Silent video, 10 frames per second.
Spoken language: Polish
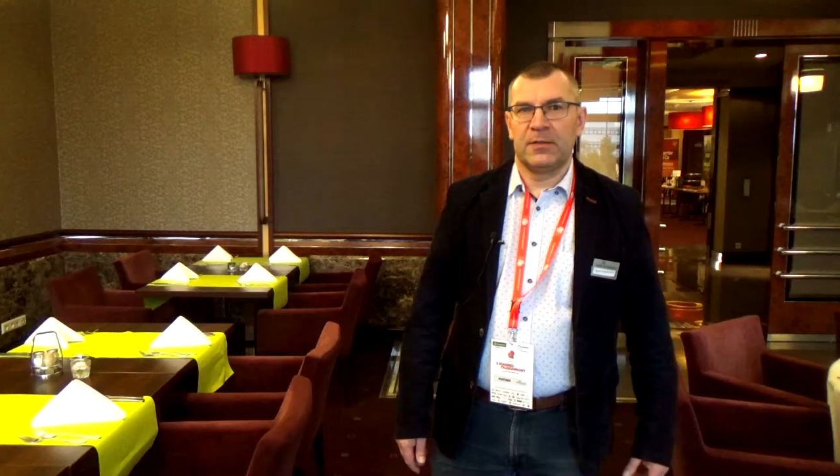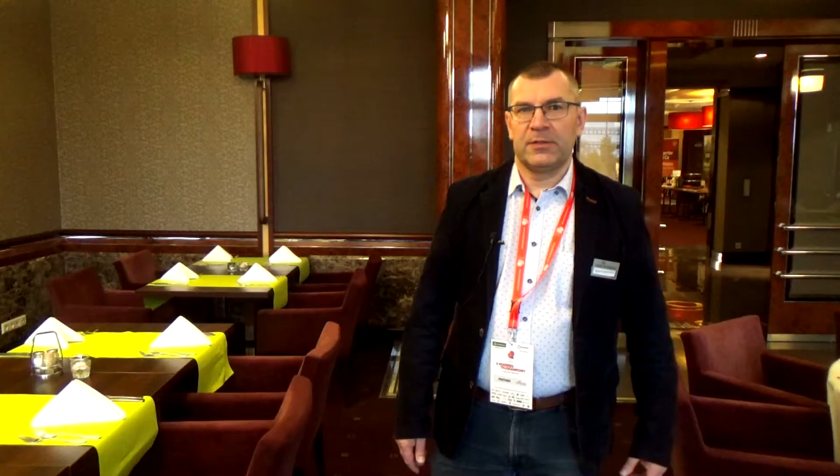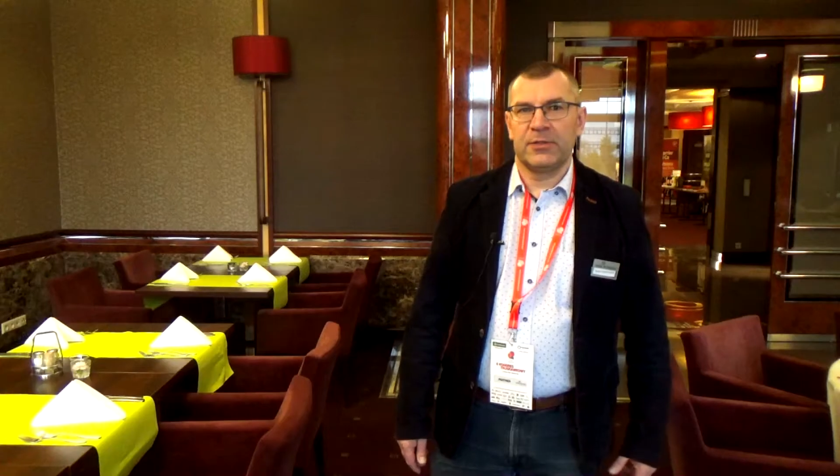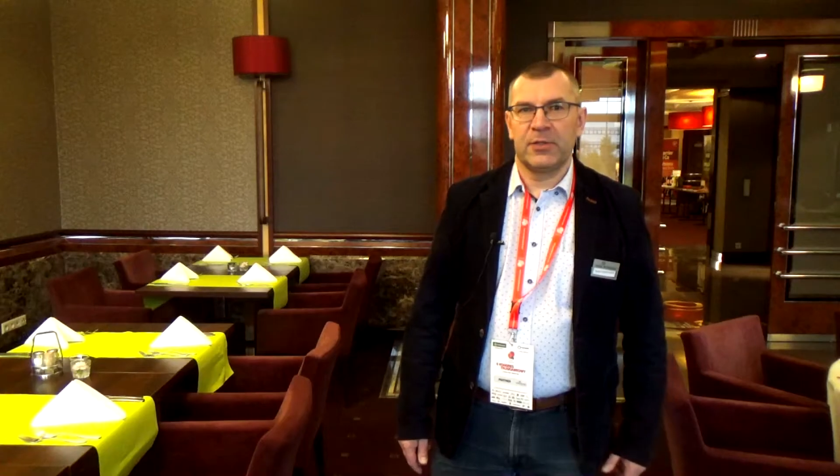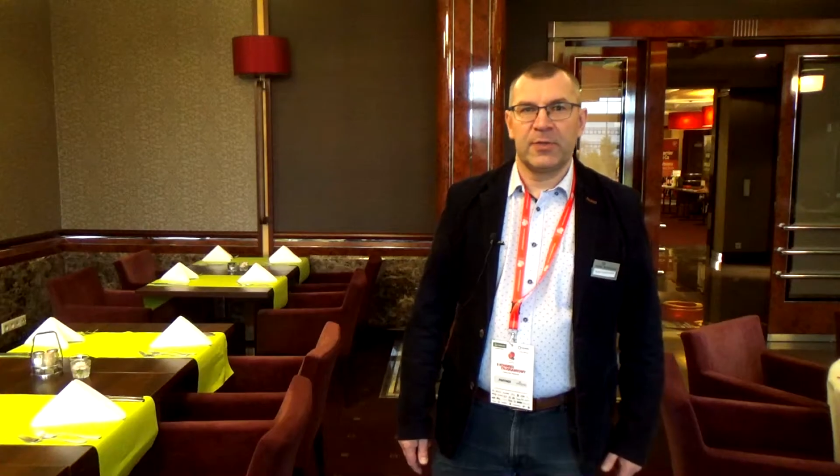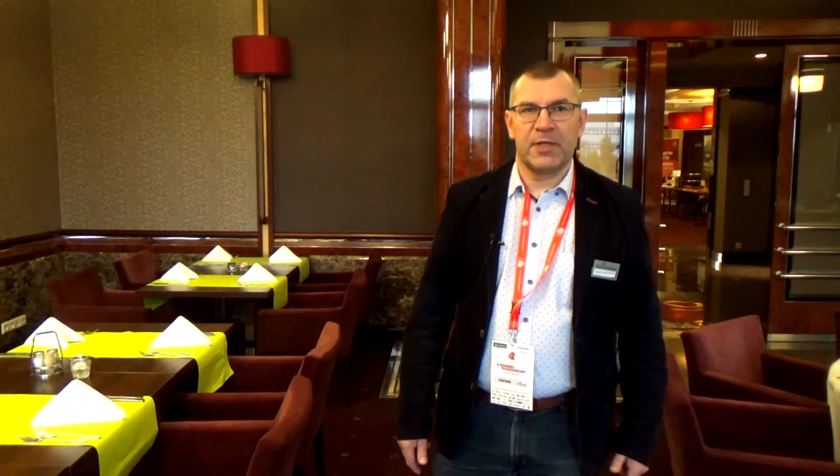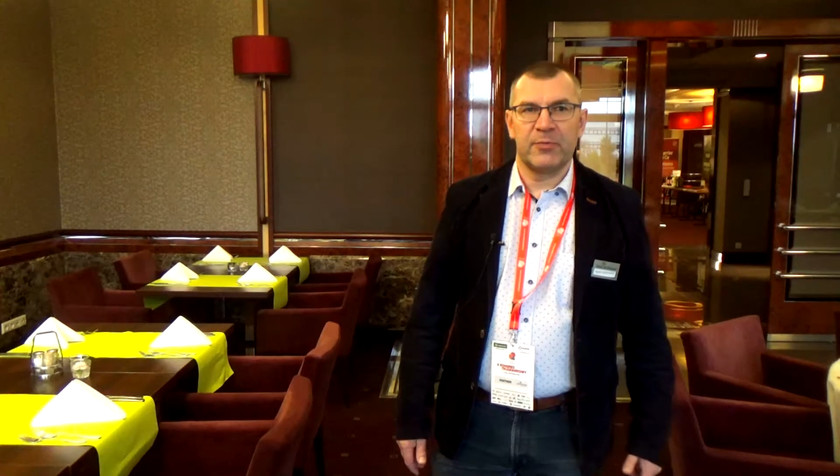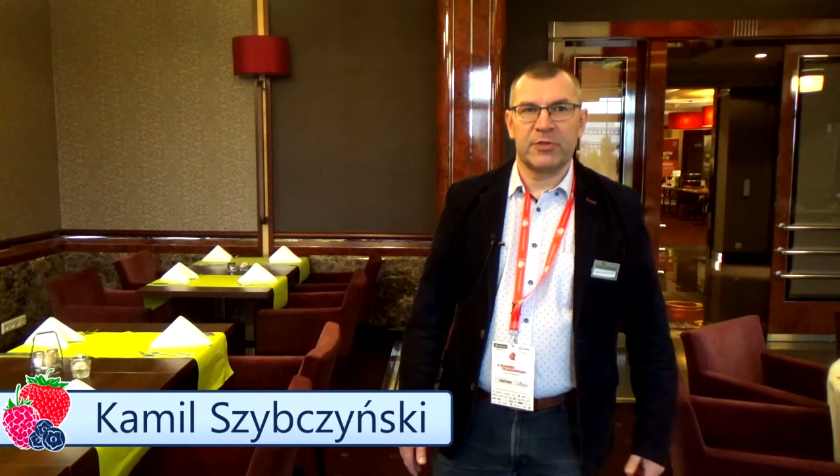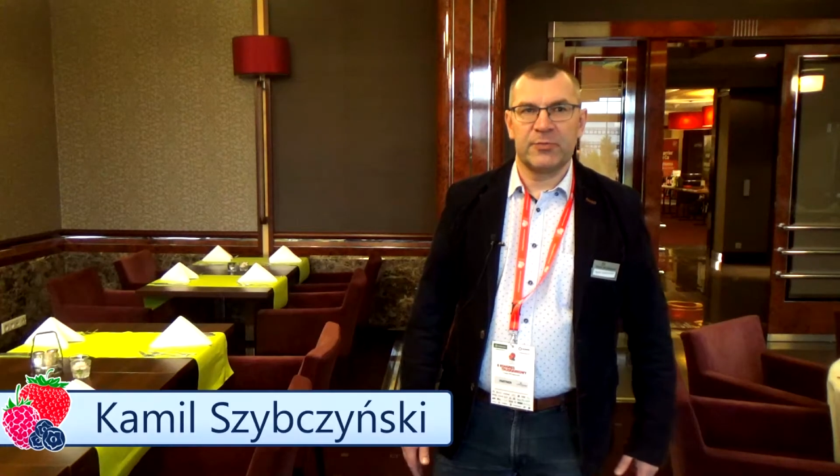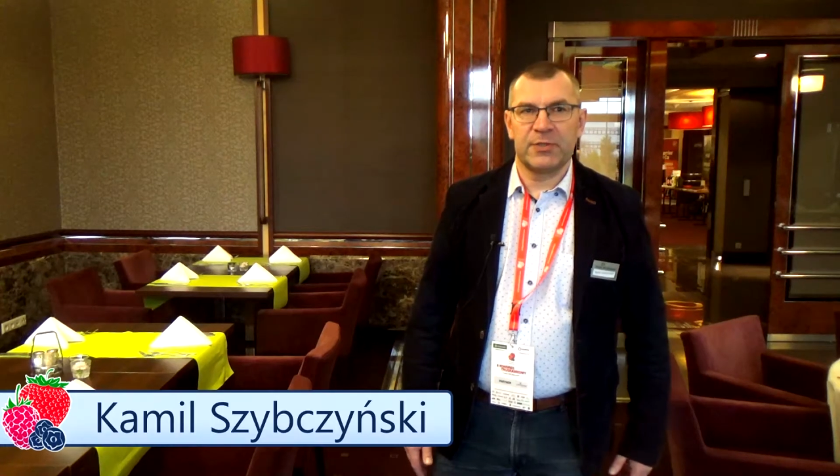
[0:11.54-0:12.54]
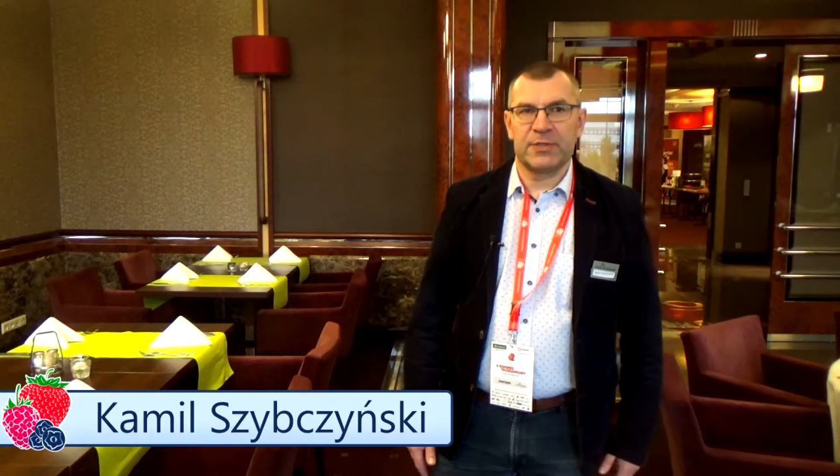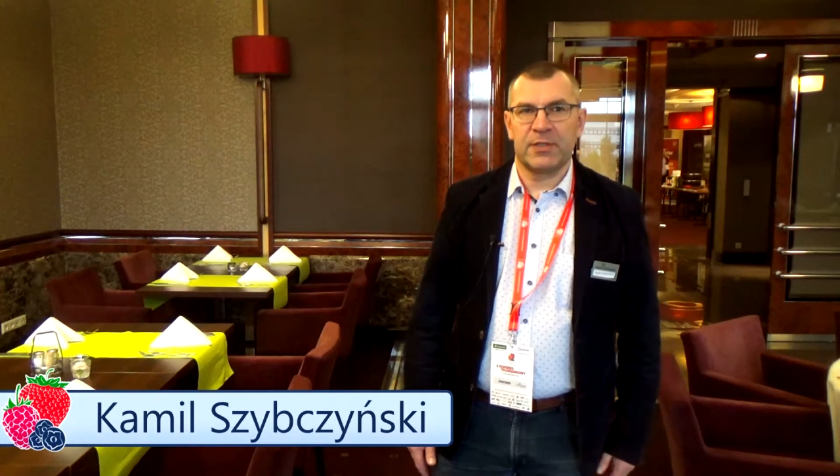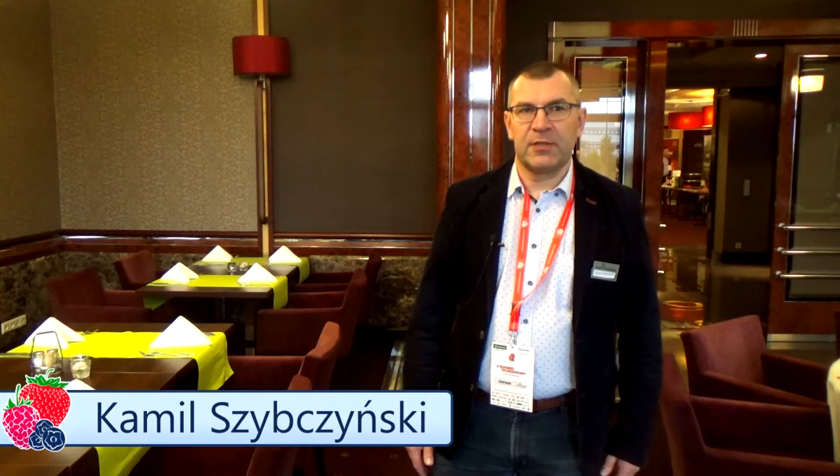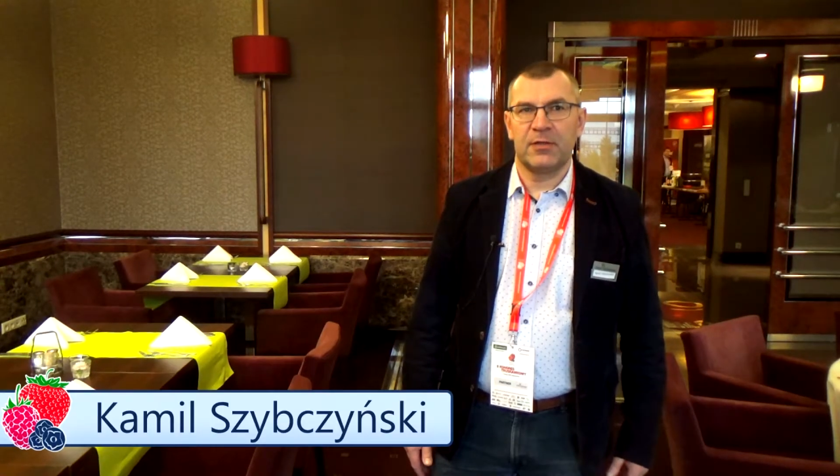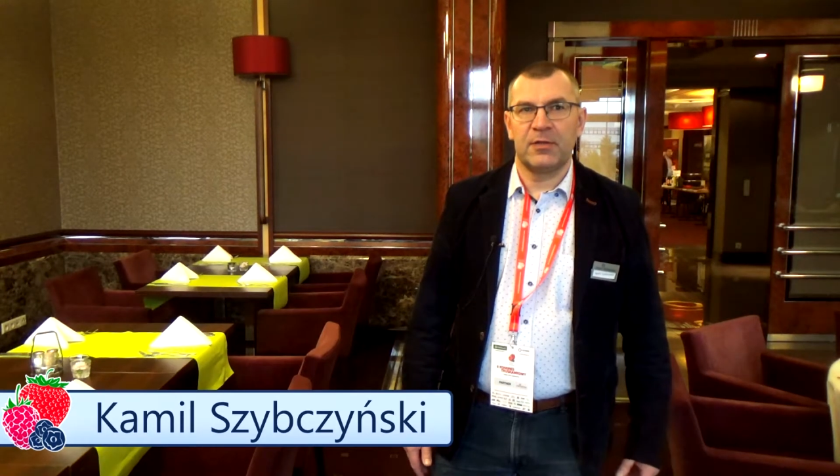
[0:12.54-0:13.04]
Dzień dobry, Kamil
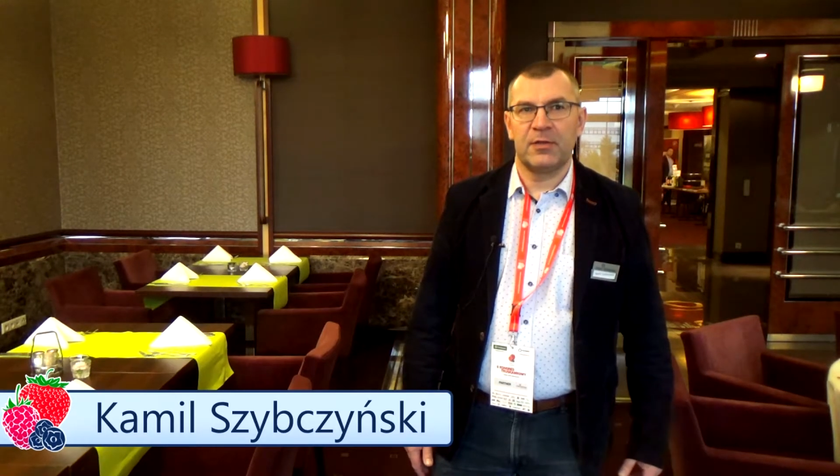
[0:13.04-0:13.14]
Szybczyński,